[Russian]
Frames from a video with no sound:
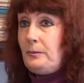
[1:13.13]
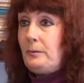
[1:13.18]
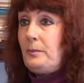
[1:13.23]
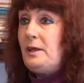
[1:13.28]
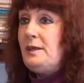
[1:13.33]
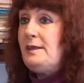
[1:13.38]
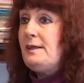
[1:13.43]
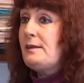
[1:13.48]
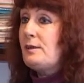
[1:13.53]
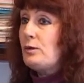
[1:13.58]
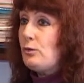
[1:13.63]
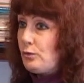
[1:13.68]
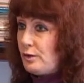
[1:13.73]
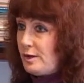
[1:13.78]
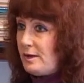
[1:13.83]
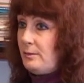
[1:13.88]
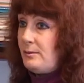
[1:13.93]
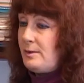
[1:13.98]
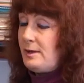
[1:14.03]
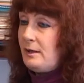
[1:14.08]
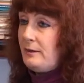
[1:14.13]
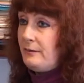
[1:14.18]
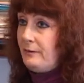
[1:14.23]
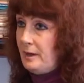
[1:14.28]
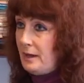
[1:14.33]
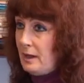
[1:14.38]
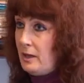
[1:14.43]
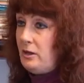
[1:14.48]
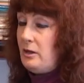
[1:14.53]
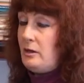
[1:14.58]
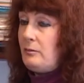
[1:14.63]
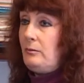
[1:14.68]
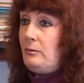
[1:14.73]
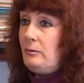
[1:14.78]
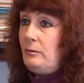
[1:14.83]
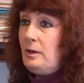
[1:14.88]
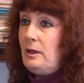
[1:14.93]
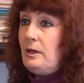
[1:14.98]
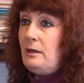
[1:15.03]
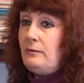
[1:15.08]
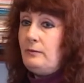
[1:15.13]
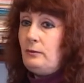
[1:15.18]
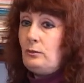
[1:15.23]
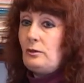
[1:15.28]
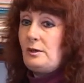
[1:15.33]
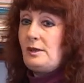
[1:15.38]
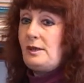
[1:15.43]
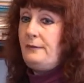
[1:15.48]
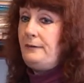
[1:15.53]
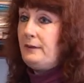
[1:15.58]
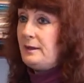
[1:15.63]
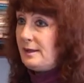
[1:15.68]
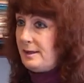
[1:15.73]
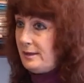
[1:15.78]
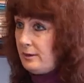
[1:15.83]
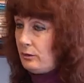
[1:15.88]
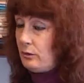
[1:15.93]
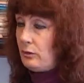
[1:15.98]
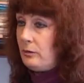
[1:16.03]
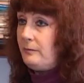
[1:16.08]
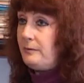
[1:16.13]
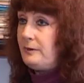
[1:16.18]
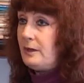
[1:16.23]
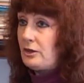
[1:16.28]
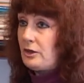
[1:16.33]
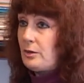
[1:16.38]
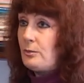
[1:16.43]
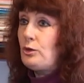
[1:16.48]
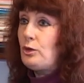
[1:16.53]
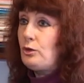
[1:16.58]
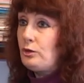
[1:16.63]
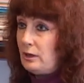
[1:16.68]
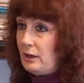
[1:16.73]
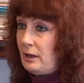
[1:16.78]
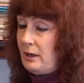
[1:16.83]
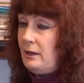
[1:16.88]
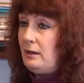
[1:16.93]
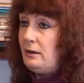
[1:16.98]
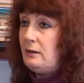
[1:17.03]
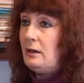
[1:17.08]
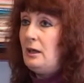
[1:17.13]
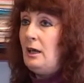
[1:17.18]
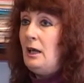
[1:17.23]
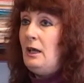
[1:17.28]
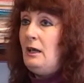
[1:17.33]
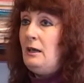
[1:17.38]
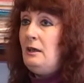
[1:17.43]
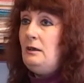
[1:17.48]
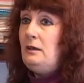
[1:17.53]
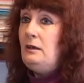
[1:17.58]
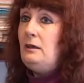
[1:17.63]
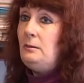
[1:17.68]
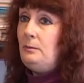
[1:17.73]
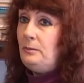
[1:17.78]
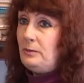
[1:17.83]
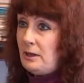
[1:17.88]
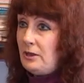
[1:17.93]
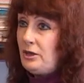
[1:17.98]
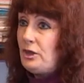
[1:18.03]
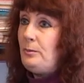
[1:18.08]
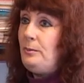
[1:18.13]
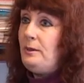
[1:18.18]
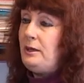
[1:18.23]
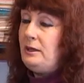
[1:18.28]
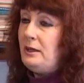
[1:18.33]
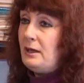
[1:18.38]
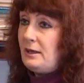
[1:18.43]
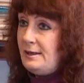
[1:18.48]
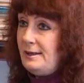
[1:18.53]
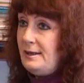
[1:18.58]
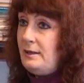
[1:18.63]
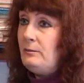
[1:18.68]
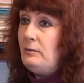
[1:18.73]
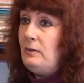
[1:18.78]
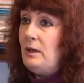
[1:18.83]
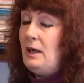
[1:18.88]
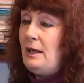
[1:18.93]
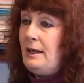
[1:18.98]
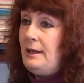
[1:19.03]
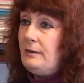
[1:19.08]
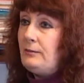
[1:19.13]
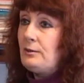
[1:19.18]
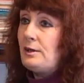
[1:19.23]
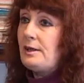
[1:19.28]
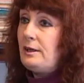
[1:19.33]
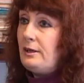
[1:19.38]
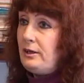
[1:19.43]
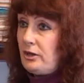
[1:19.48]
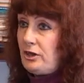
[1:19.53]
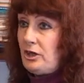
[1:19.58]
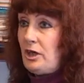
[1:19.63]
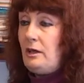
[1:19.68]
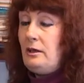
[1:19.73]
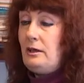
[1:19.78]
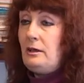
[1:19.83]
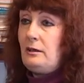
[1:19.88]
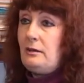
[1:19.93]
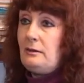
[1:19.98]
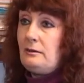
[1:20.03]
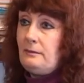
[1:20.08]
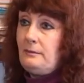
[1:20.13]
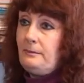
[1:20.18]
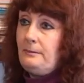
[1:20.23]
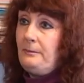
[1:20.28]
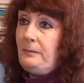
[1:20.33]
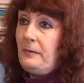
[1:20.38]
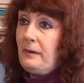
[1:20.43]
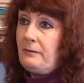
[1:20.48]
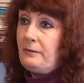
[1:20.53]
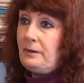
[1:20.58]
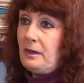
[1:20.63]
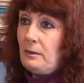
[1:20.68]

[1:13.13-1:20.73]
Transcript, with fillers: прийти с устным заявлением, мы его зафиксируем в нашем журнале и также передадим его содержание в